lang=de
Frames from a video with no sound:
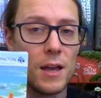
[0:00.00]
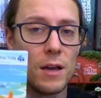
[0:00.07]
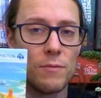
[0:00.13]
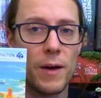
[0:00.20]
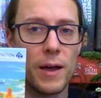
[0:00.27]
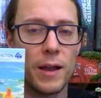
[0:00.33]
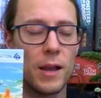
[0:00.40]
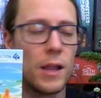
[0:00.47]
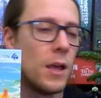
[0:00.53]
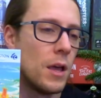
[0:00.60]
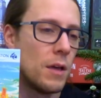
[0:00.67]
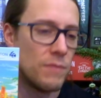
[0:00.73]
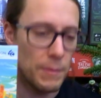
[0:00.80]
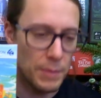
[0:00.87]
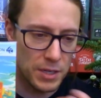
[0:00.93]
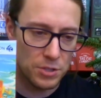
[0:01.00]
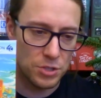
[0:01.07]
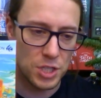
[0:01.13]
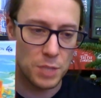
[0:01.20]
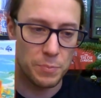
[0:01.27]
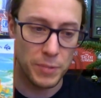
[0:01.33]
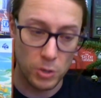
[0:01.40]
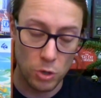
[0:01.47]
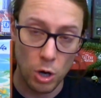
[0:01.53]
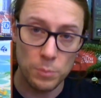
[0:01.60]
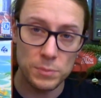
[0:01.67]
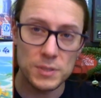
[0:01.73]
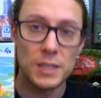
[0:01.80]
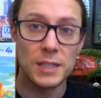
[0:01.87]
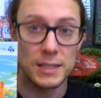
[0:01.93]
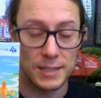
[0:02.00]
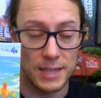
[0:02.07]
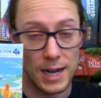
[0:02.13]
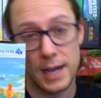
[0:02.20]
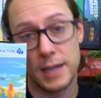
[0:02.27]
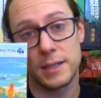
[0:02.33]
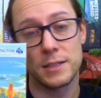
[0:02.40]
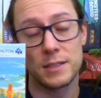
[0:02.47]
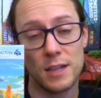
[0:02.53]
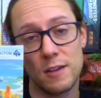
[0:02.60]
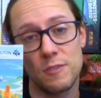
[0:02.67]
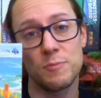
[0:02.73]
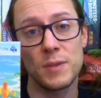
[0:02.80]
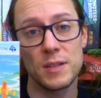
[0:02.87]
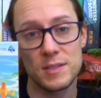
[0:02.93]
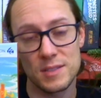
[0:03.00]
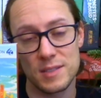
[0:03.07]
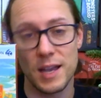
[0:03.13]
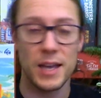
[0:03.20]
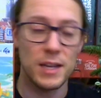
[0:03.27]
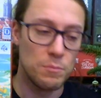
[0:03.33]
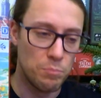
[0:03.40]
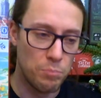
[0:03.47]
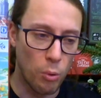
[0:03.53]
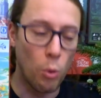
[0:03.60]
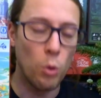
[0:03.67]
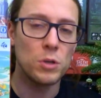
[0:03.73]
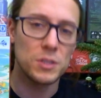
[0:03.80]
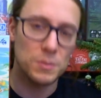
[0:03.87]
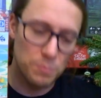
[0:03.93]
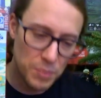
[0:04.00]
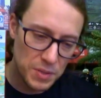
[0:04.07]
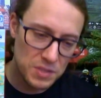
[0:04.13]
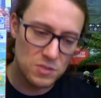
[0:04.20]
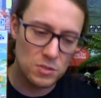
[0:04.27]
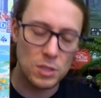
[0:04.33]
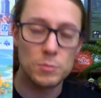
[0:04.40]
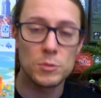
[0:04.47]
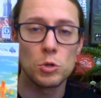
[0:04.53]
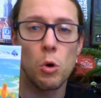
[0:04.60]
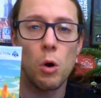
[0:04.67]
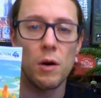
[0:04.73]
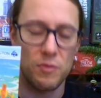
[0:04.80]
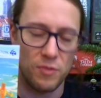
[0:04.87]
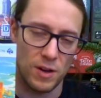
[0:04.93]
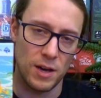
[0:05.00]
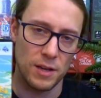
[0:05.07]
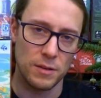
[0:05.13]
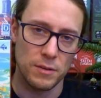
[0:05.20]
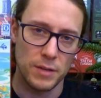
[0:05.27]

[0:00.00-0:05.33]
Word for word: Weil wenn man den Stich bekommt, ja, dann darf man sein Boot bis zu dem Tor fahren.